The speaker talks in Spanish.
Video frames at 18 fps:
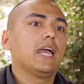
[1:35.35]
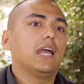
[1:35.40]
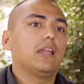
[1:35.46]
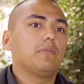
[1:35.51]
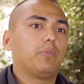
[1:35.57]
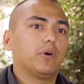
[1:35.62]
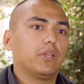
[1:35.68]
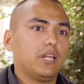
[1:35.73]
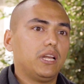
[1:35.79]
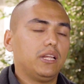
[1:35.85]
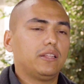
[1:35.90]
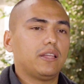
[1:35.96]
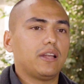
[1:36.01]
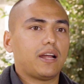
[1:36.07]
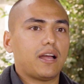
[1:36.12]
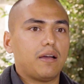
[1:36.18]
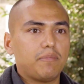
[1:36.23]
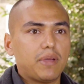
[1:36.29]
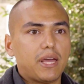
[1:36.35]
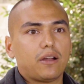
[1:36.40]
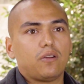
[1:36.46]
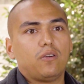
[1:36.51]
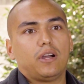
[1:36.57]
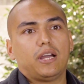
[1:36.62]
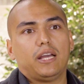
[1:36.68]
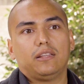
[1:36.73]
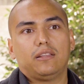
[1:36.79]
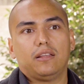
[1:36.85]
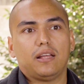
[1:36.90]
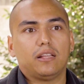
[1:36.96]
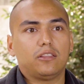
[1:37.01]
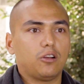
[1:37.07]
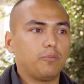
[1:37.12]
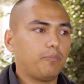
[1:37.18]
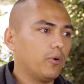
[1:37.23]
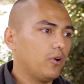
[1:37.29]
el poder intercambiar con gente de
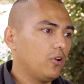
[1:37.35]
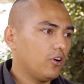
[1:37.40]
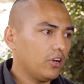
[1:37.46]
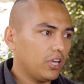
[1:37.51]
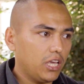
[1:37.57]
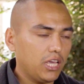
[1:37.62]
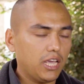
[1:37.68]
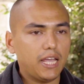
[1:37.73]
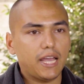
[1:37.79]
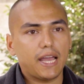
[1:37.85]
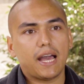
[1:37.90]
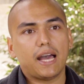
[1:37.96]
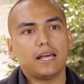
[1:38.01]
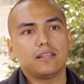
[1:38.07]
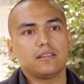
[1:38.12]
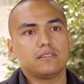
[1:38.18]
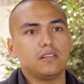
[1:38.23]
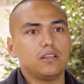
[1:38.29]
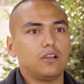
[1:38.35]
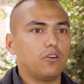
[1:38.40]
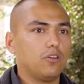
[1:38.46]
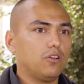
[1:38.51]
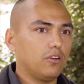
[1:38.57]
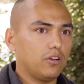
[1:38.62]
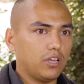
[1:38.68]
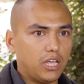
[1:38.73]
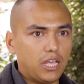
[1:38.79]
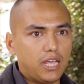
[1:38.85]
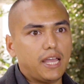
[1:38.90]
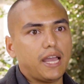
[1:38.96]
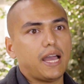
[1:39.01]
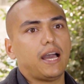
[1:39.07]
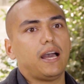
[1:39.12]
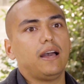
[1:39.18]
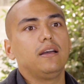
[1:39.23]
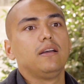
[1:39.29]
antropología, de
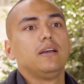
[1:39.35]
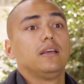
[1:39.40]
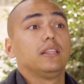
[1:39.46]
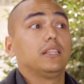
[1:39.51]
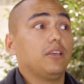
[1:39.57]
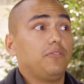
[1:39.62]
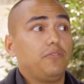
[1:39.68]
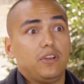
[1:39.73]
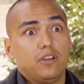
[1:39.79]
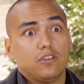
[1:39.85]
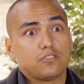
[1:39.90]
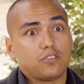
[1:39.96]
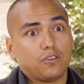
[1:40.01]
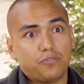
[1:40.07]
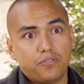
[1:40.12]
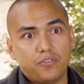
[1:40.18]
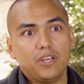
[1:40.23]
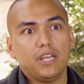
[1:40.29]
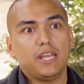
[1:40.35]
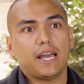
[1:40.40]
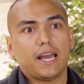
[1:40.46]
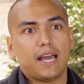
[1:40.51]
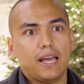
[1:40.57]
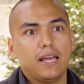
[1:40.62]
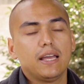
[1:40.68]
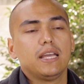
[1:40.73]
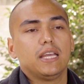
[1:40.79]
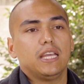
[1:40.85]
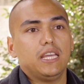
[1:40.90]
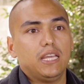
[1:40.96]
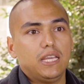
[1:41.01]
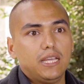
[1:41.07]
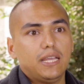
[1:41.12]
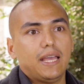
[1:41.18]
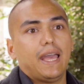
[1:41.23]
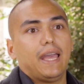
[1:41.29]
psicología, de filosofía
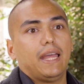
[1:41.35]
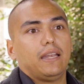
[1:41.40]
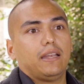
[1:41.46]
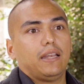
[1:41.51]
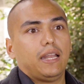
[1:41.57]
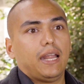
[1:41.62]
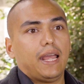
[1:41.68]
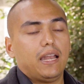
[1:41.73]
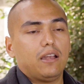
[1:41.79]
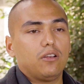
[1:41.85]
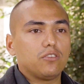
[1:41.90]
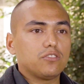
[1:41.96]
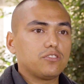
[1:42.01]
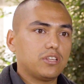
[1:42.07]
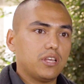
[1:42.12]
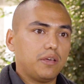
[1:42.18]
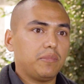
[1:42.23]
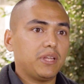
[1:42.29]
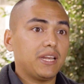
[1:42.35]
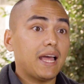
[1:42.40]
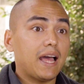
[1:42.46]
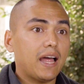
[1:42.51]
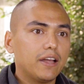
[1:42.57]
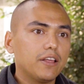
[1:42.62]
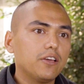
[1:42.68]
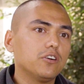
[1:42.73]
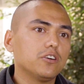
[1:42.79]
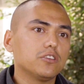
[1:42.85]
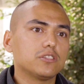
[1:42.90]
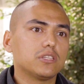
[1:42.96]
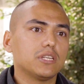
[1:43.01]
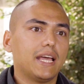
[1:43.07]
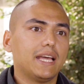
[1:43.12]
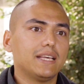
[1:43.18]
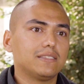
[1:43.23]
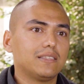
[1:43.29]
y en, en los
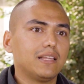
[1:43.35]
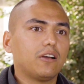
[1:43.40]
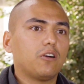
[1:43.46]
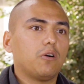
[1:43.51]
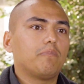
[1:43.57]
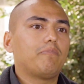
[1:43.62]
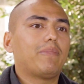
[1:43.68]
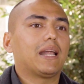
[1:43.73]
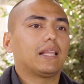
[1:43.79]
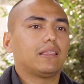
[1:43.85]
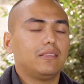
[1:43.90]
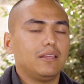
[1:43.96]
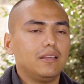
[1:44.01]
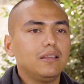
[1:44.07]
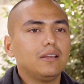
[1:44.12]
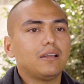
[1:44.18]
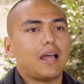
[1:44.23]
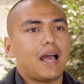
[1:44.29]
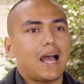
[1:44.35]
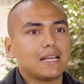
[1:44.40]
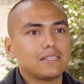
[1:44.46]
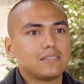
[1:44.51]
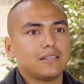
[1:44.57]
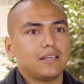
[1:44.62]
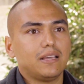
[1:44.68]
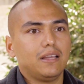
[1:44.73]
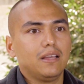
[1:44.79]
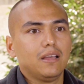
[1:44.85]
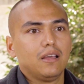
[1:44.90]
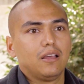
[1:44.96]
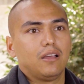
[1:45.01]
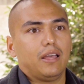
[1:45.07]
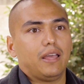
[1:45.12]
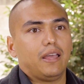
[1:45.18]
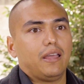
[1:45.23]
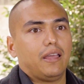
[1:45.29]
seminarios, este compartir hace
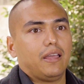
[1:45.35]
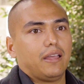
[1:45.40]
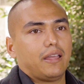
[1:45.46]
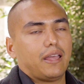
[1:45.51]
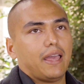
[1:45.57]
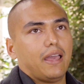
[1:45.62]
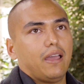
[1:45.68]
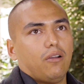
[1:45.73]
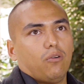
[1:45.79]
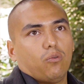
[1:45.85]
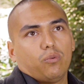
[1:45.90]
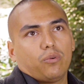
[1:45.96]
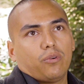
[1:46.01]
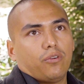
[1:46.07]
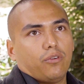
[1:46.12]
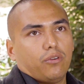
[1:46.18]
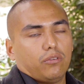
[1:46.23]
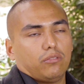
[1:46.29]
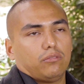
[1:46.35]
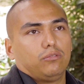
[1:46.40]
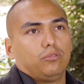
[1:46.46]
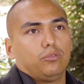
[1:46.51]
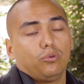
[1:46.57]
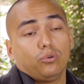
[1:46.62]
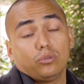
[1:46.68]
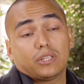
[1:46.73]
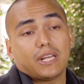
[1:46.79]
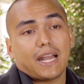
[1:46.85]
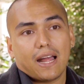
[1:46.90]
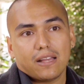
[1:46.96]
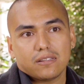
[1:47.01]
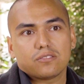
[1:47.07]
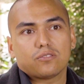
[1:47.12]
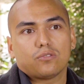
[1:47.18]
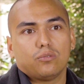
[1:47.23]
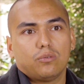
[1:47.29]
eh, que uno
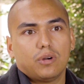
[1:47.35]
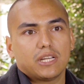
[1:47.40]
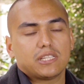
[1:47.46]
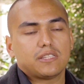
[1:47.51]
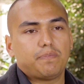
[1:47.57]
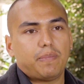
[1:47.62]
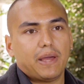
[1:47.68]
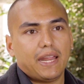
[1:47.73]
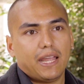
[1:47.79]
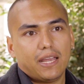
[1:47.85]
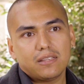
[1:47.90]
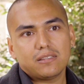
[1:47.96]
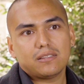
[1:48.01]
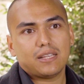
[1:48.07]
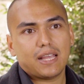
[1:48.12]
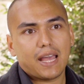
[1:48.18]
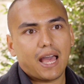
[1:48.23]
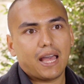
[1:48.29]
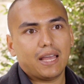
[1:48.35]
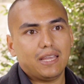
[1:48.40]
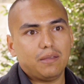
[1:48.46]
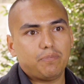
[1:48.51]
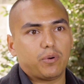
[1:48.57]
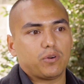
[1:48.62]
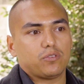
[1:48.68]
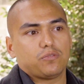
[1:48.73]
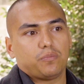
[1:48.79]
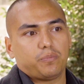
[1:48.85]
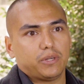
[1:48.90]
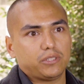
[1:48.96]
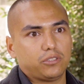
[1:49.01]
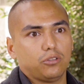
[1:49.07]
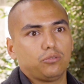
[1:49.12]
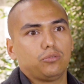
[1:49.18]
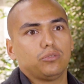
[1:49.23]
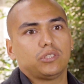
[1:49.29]
nutras tu experiencia y por
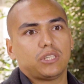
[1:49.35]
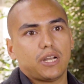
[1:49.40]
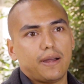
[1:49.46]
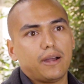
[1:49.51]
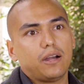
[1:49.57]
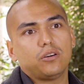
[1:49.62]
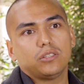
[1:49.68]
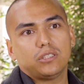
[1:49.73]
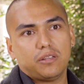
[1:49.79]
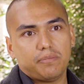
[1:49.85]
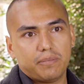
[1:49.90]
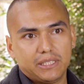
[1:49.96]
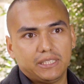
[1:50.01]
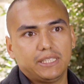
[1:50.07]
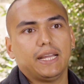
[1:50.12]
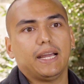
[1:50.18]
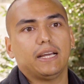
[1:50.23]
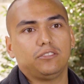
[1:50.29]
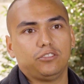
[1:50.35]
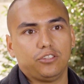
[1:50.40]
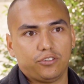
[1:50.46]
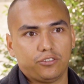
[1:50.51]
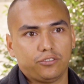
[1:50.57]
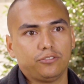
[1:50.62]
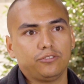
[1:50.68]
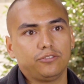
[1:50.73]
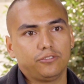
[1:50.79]
supuesto tus trabajos de investigación.